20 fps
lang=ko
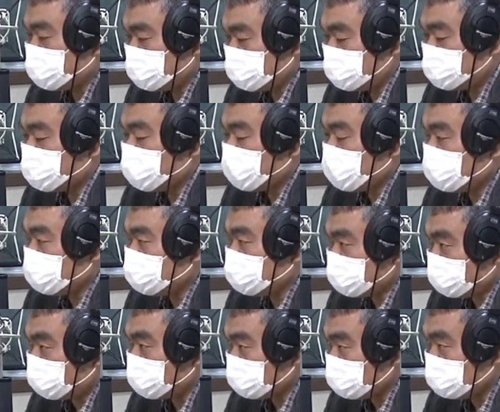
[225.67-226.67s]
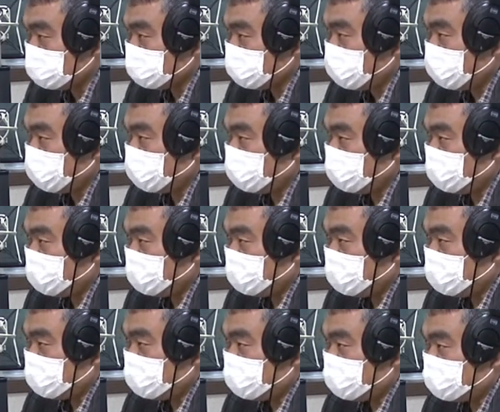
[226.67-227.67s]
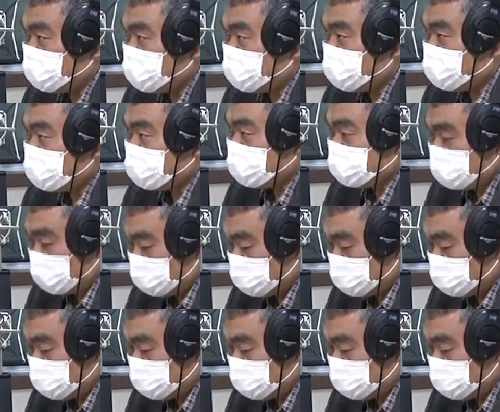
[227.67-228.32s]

추정하는 것인데 그것, 그것도 추정일 뿐이죠.